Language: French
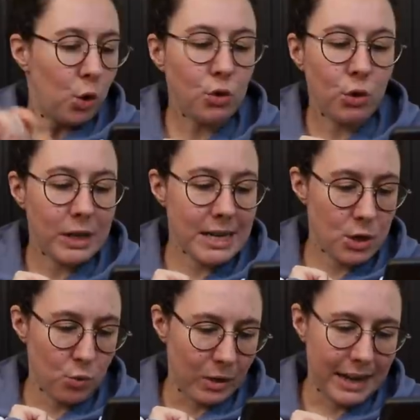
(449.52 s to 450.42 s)
Autre
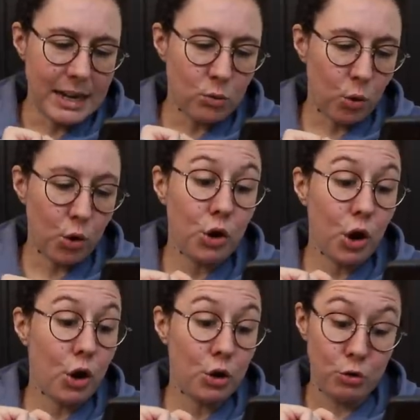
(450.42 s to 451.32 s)
question, quel est ton
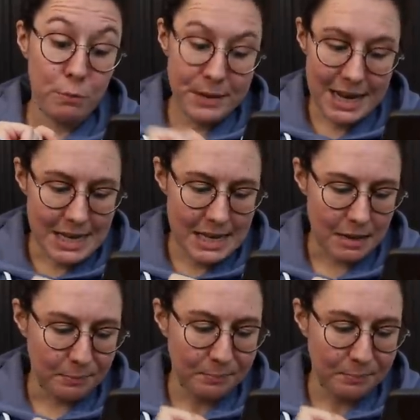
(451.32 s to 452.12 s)
record de pièces